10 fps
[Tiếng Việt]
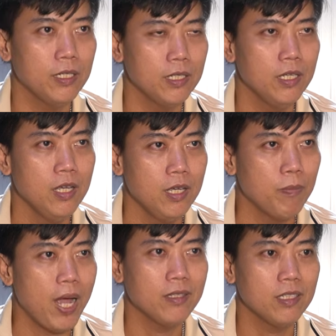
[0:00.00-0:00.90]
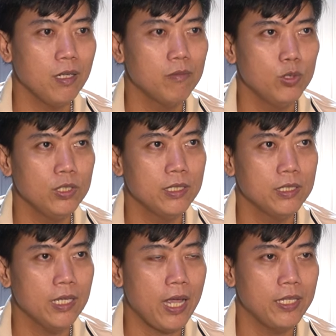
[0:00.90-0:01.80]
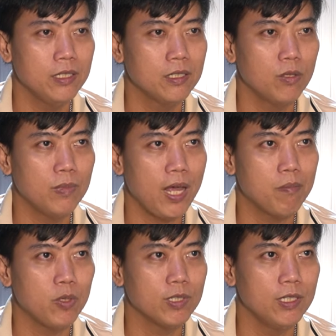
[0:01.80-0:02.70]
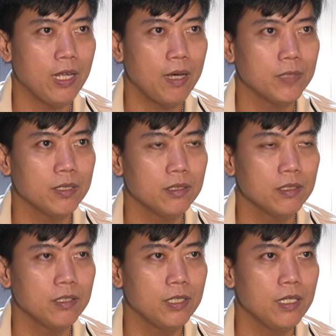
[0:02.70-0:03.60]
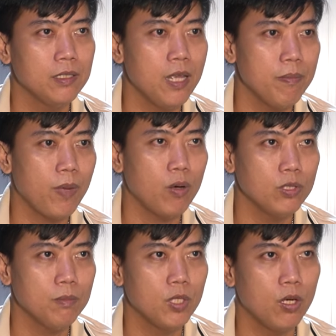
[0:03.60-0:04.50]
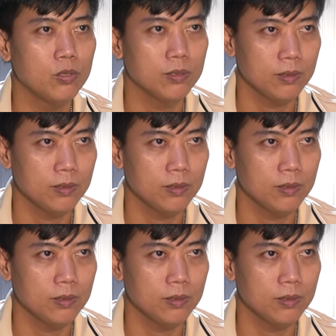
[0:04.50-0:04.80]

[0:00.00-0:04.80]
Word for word: thì ba anh rất là vui thì hai người cùng làm một người làm thì người để để mẫu lên đồ